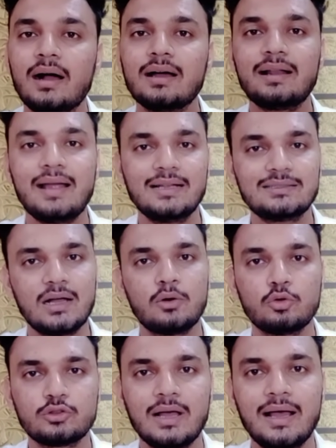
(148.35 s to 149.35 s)
अगर ऐसा
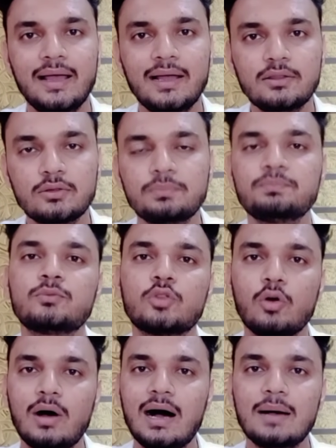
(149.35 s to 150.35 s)
होता है
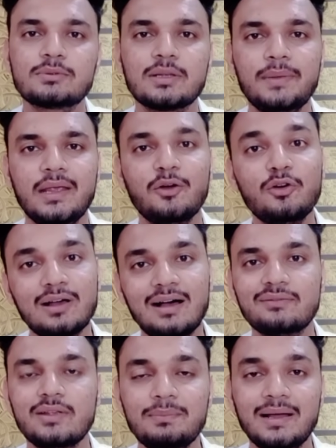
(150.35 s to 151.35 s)
तो आप सभी को
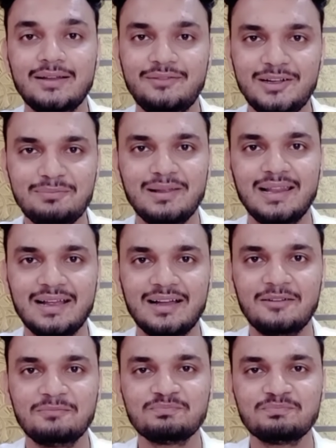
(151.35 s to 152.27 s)
काफ़ी बेनिफिट मिलेगा